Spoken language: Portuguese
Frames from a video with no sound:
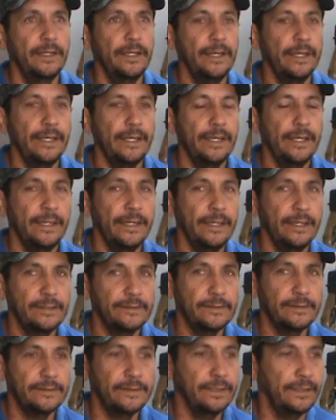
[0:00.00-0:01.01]
é,
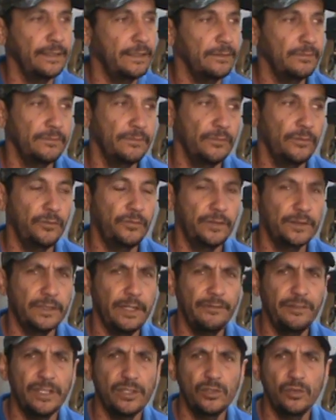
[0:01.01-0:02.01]
se,
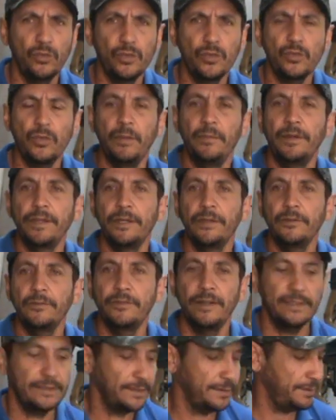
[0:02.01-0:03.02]
talvez hoje ou amanhã eu
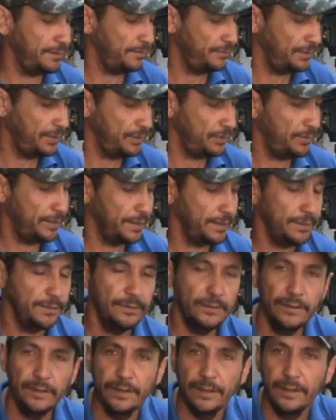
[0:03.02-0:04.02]
faça esse vídeo aí
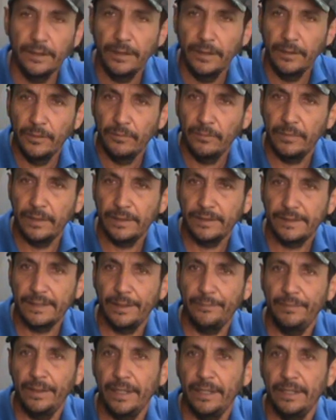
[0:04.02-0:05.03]
mas
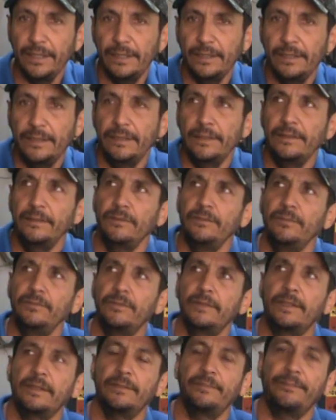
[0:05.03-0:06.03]
também
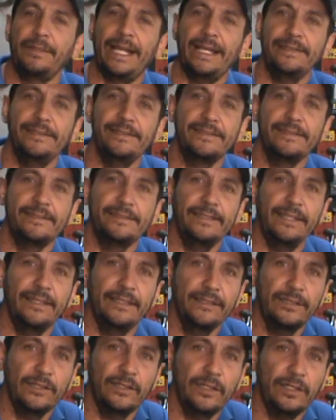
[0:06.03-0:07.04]
para
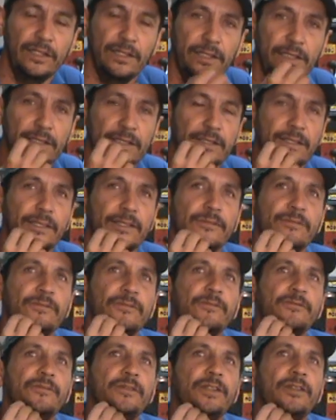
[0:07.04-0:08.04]
dizer que
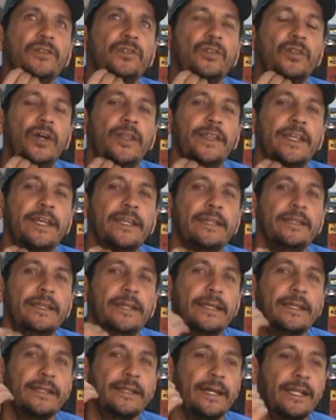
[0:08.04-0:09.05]
não fico só na
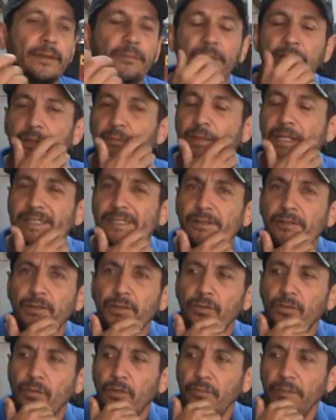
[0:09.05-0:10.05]
carabina impressão, é
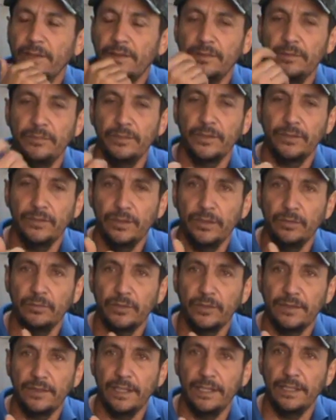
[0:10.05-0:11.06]
que no começo dos meus vídeos eu
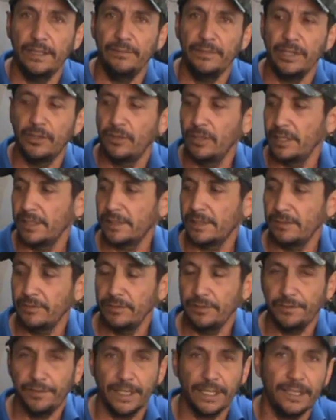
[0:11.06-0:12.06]
mostrei a minha coleção
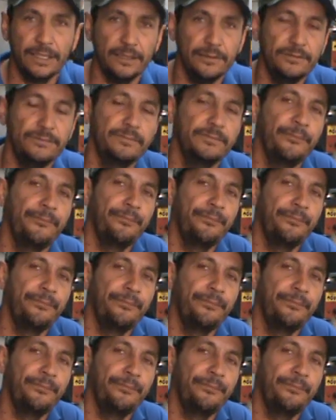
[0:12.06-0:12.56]
de facão